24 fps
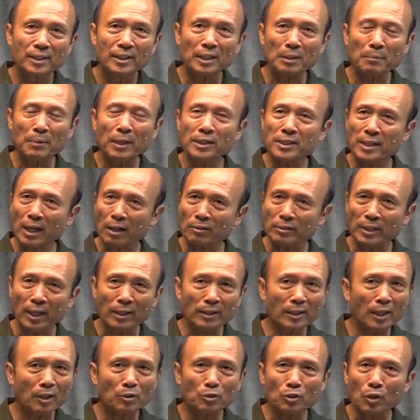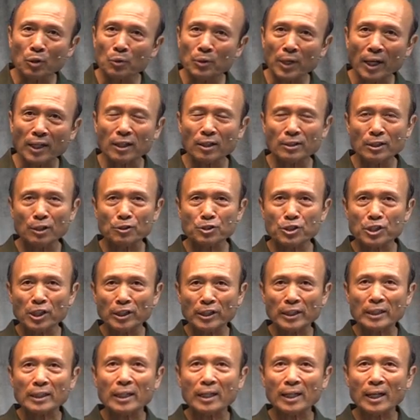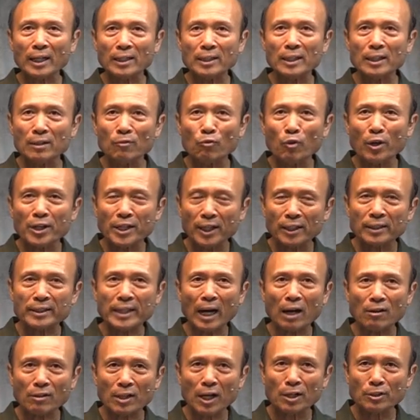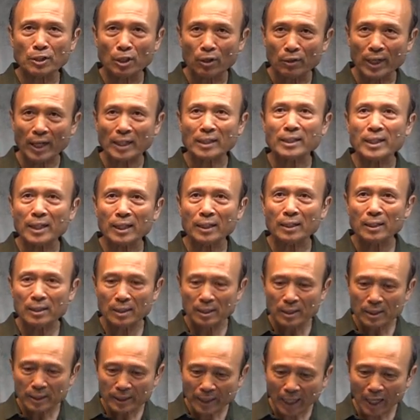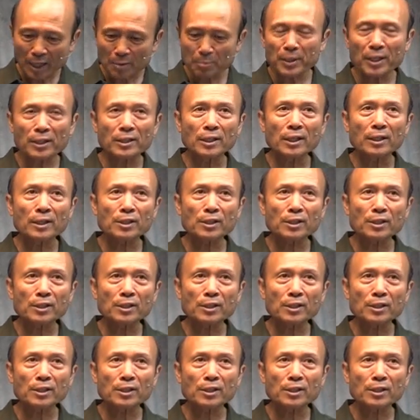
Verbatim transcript: 你们教堂人都能够有圣灵的能力，为人祷告有能力，改变